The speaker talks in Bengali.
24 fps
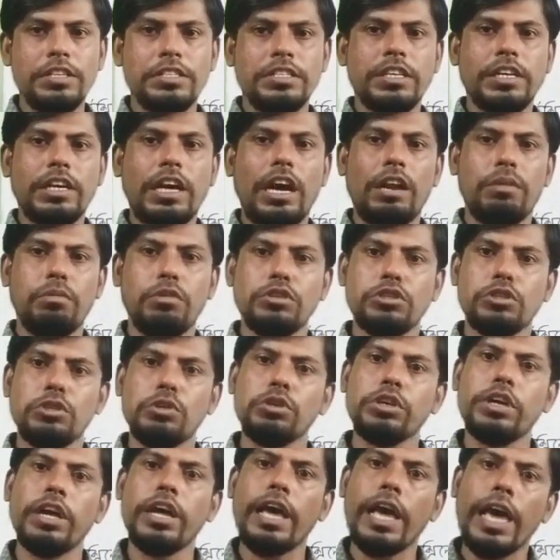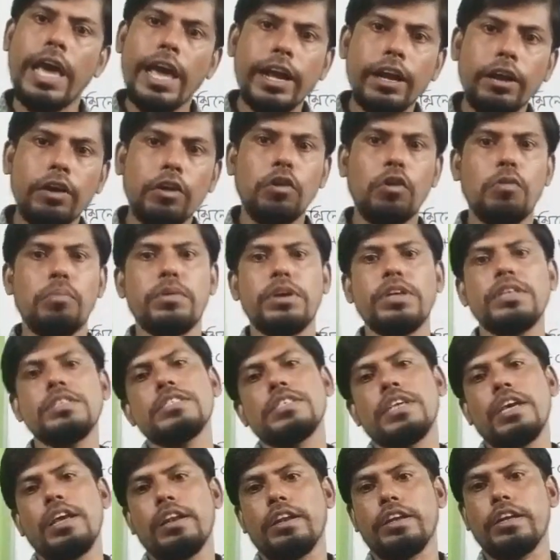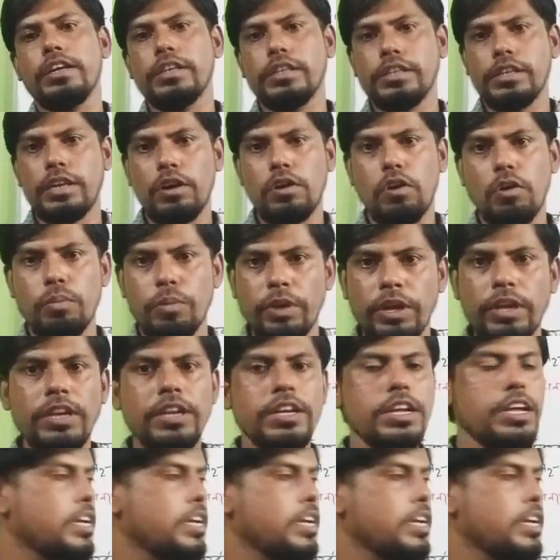যে কার্বন সংখ্যা এক কমে যে অ্যালকেনটা হবে